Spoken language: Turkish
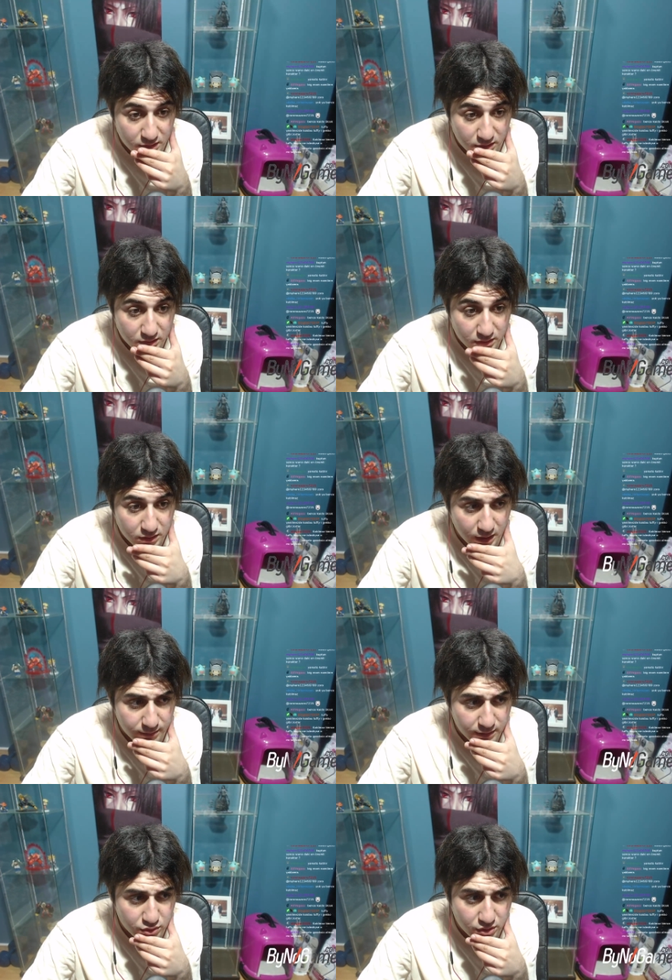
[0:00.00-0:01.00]

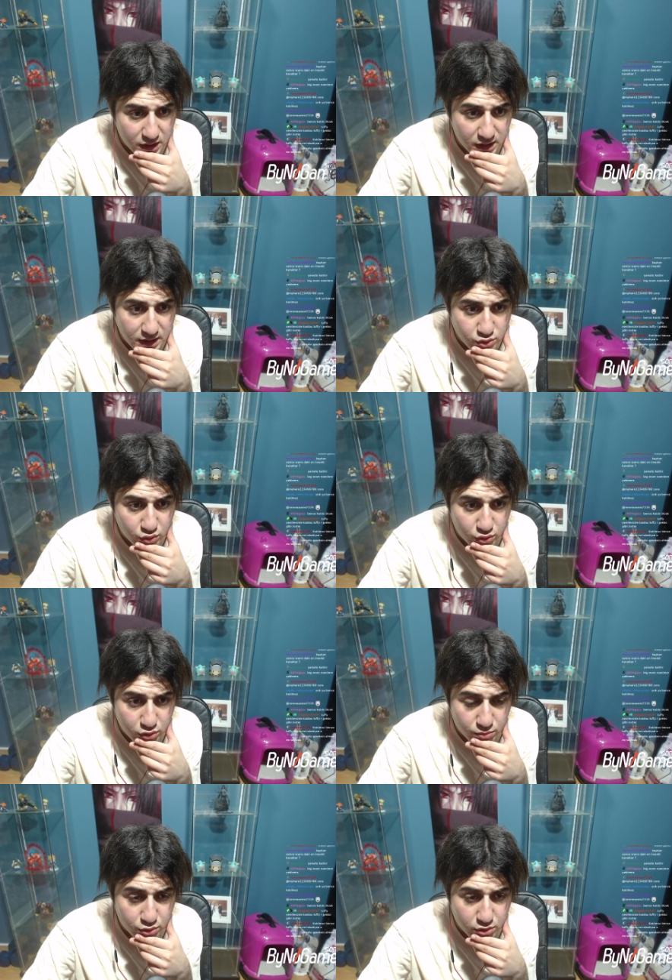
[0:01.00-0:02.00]
Yamato gereksiz
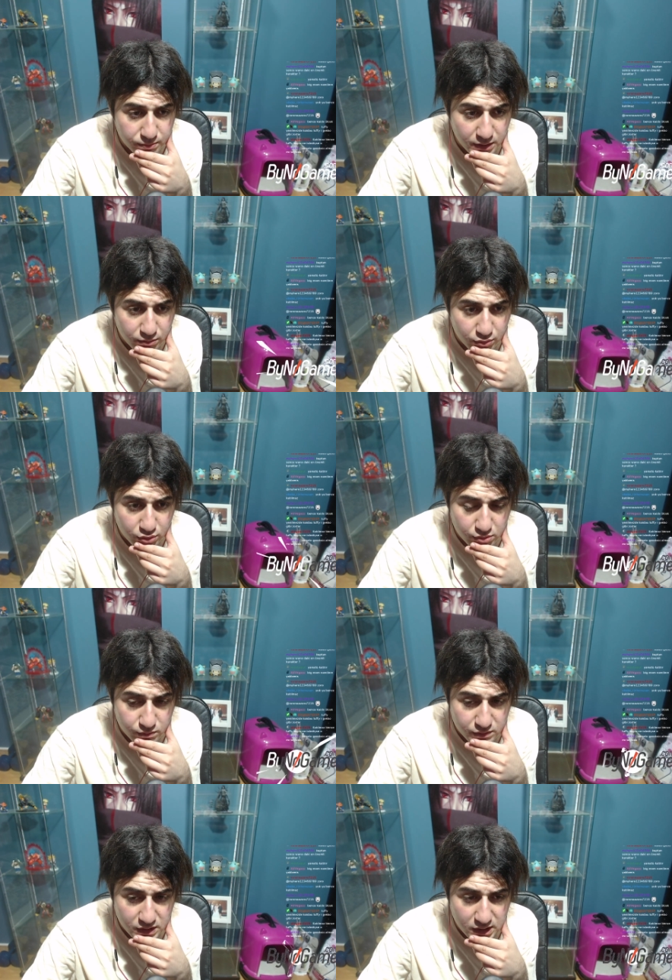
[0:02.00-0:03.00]
olur muydu
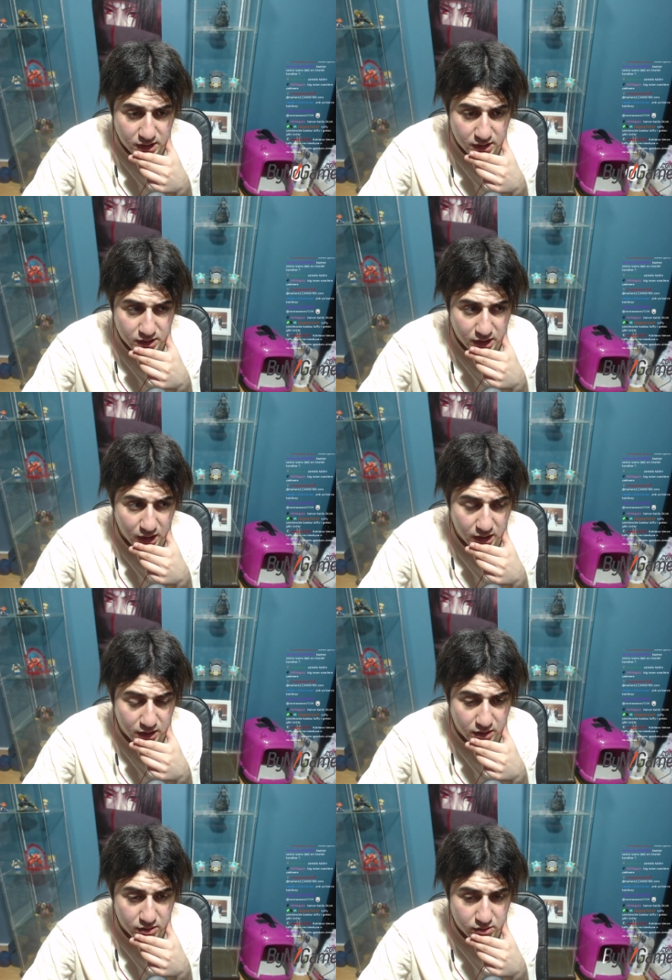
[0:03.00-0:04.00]
bilmiyorum da
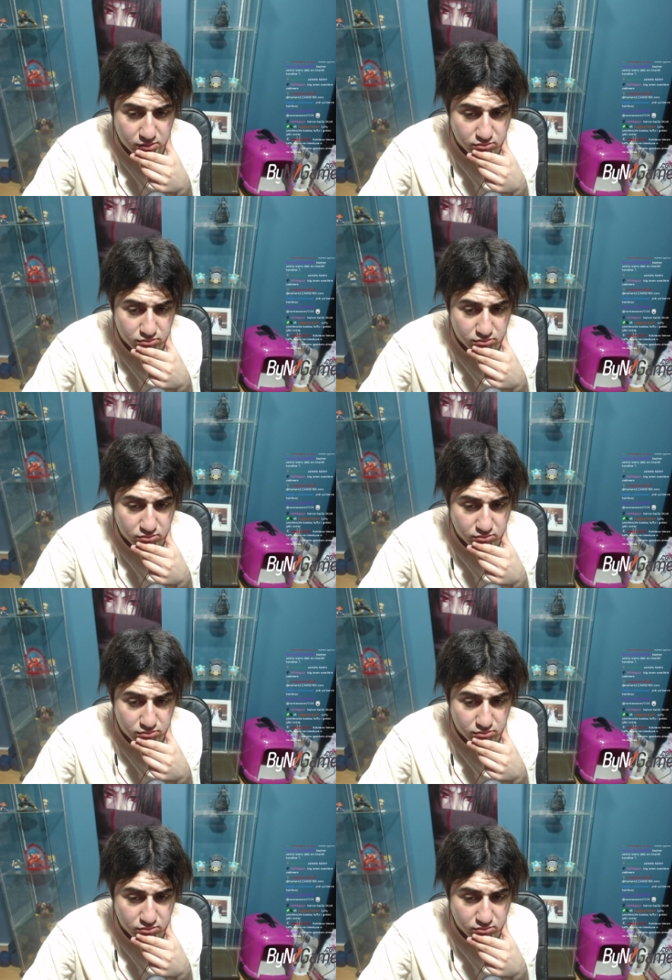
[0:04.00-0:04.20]
yani